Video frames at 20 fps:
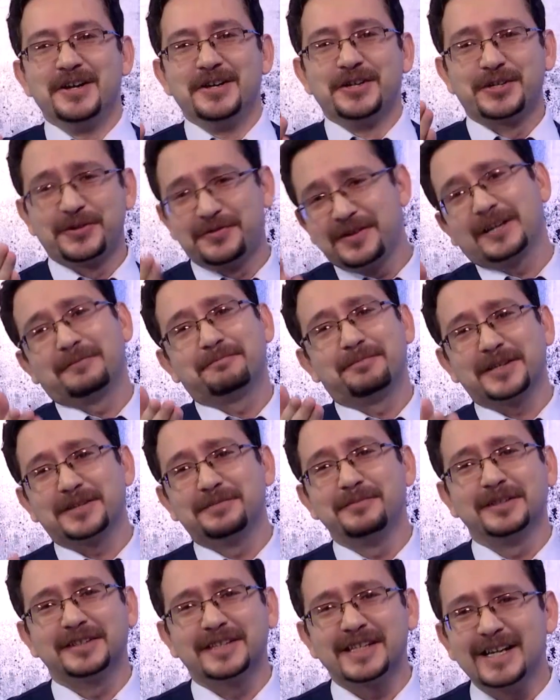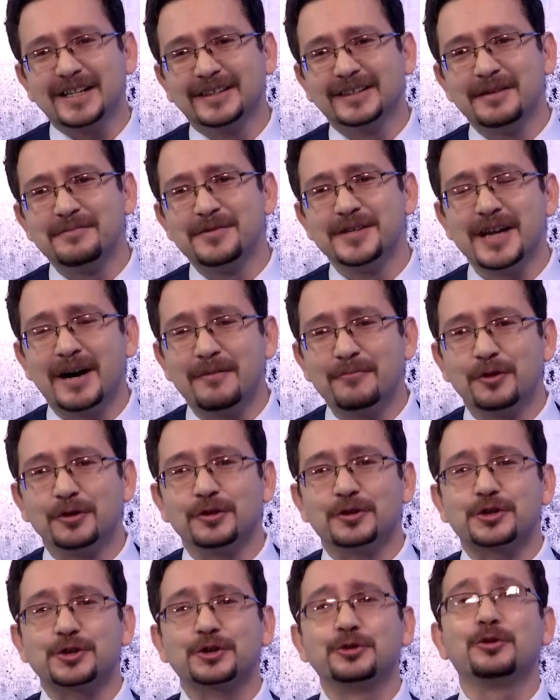Швед посмотрел на меня,
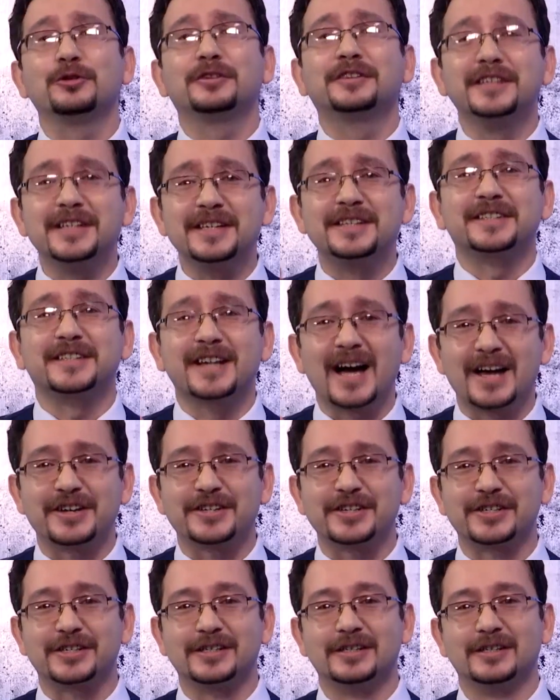мол, что ты скажешь?